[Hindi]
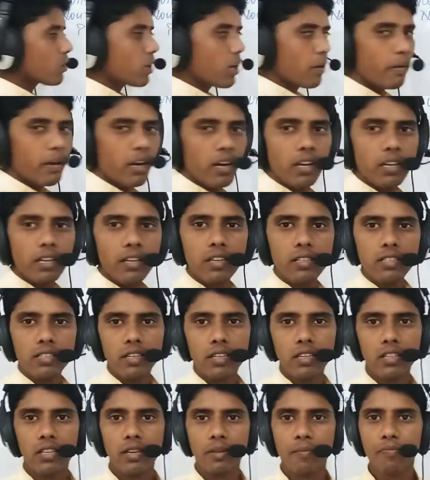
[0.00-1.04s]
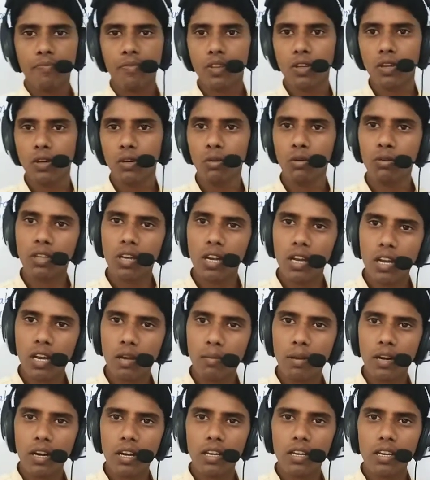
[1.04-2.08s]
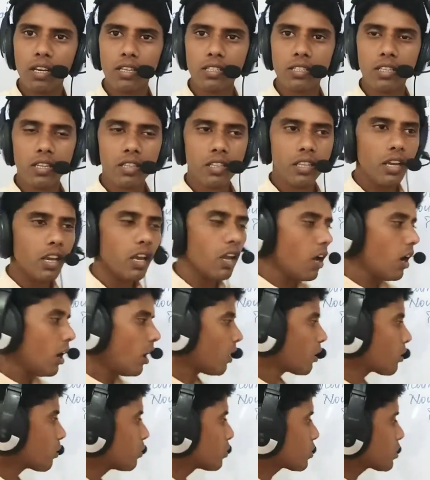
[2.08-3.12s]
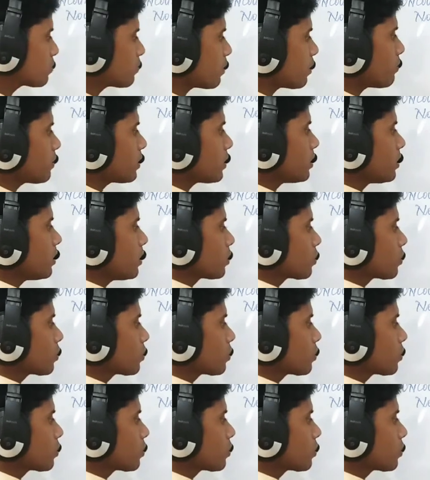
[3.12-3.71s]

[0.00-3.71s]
तो कवर नहीं कर सकते उतना कवर नहीं कर सकते और उसमें भी